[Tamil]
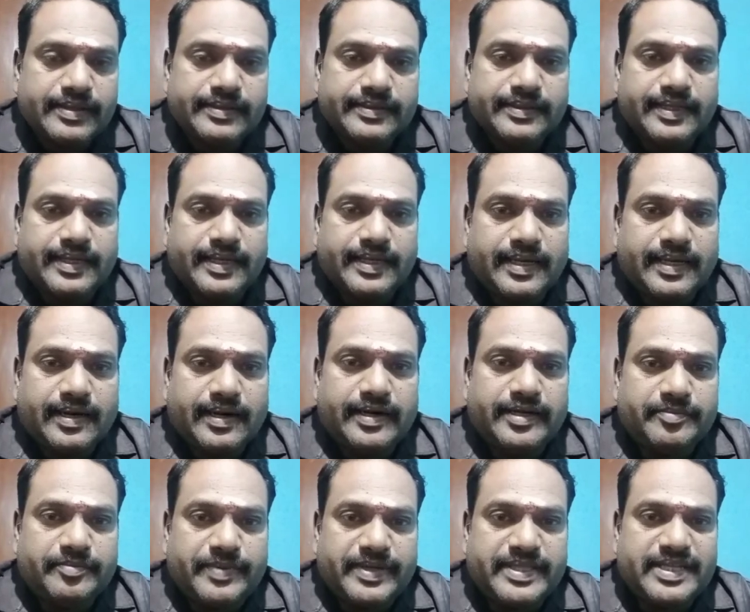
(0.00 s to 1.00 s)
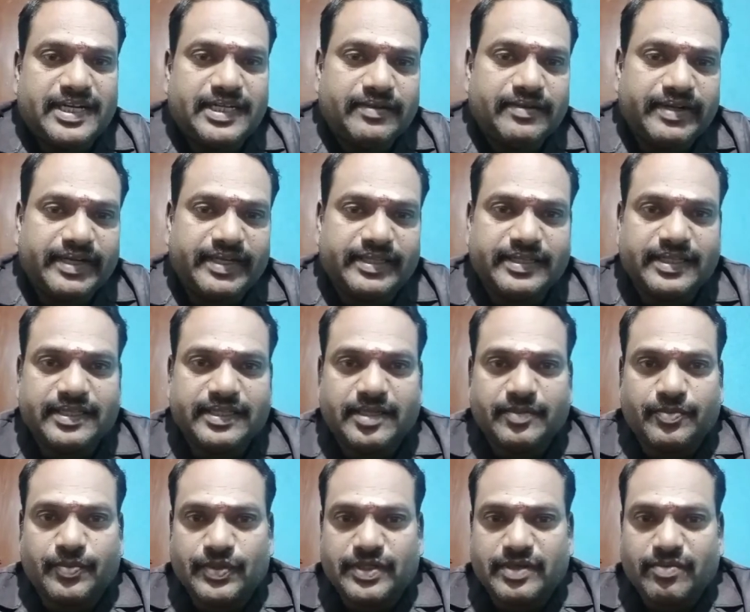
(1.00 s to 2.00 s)
இந்த ஆடி பதினெட்டு வரைக்கும் தான் இந்த
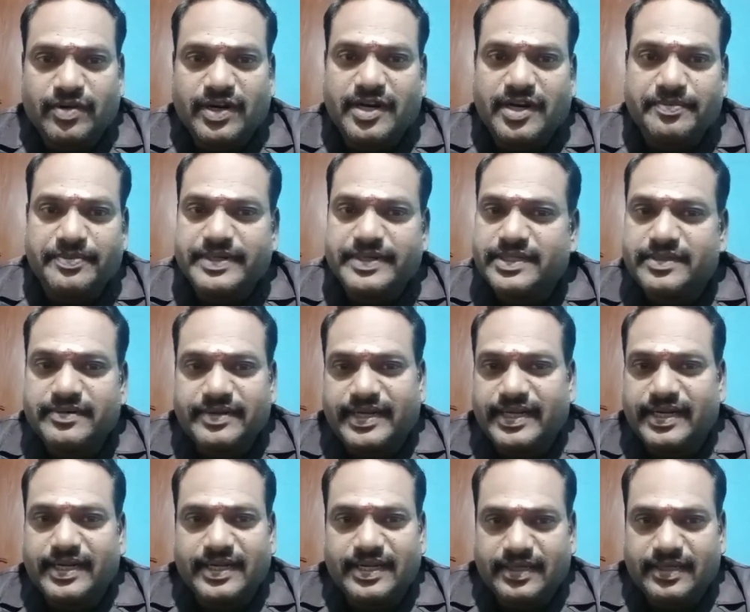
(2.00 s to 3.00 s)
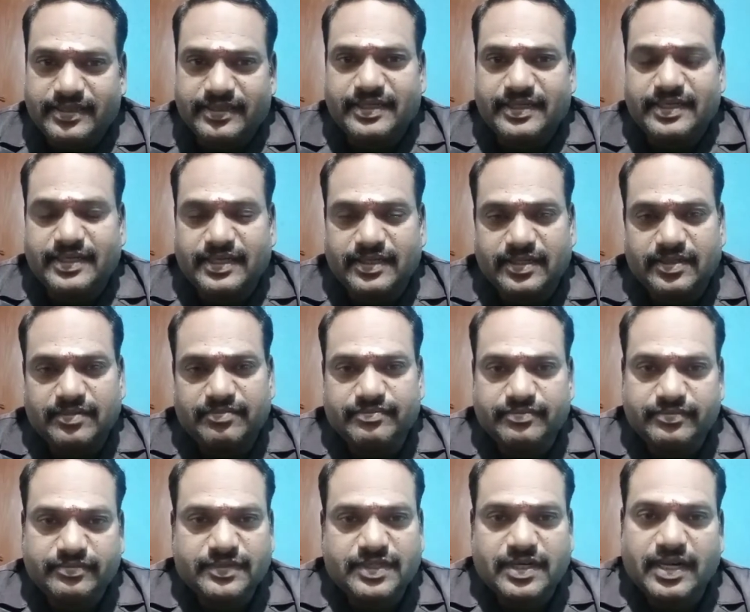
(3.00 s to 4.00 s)
புருஷ முன்னாடி பிரித்து வைக்கிற அந்த
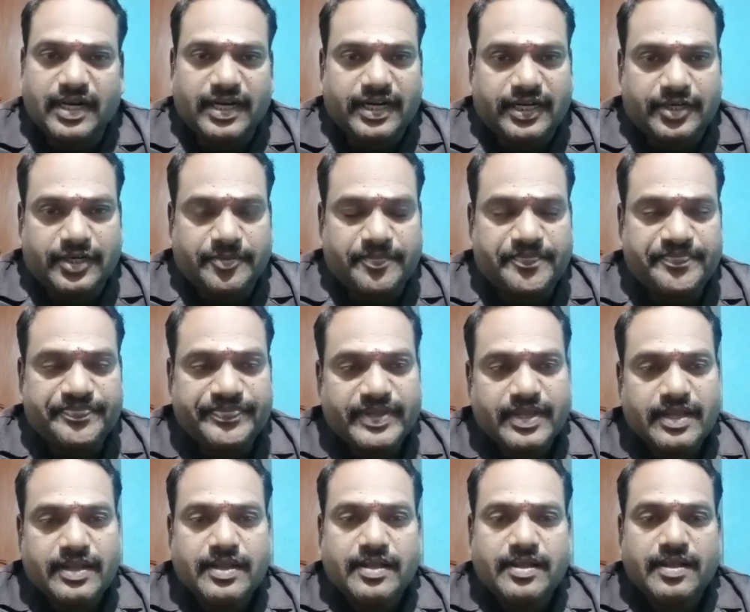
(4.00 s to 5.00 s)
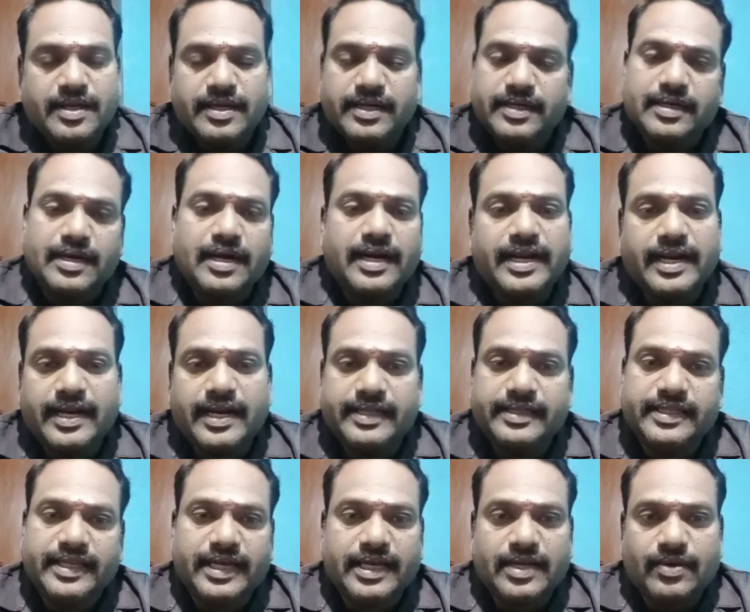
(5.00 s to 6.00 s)
காலகட்டம்
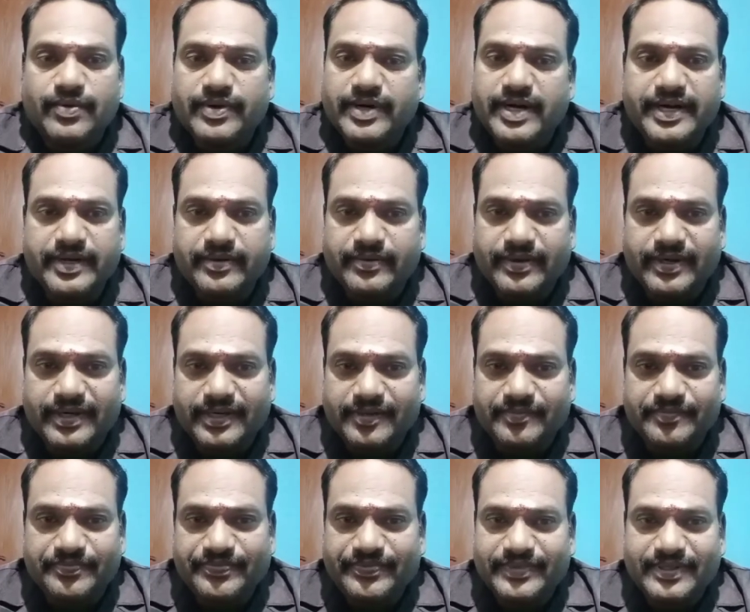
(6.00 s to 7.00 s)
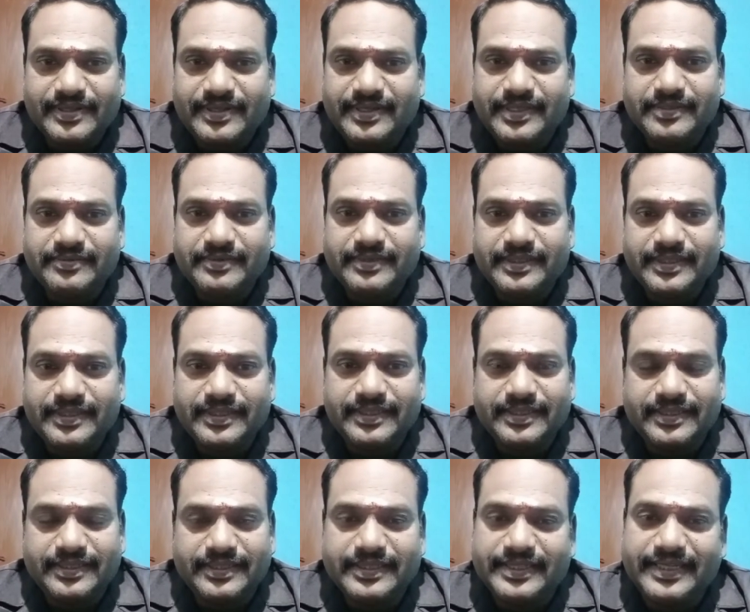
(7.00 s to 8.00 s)
நாளிலிருந்து எல்லாம் ஒன்றாயிடுவாங்க இது வந்து
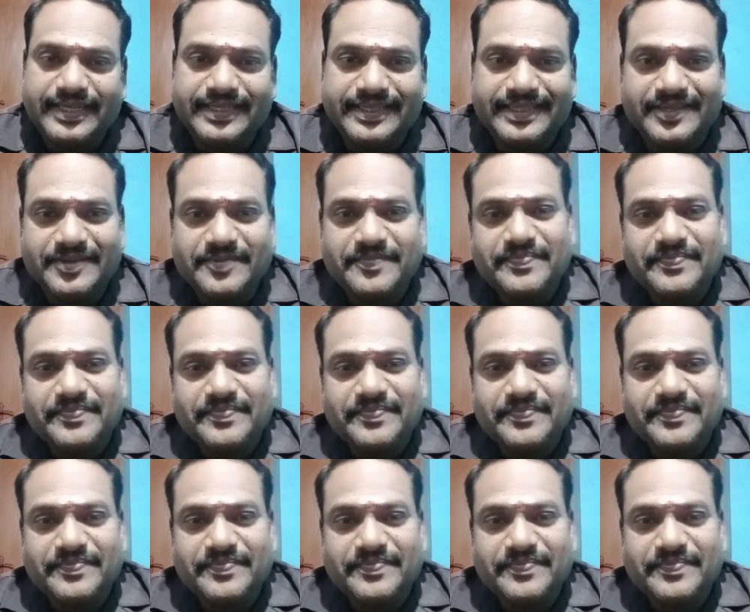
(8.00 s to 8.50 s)
நியதி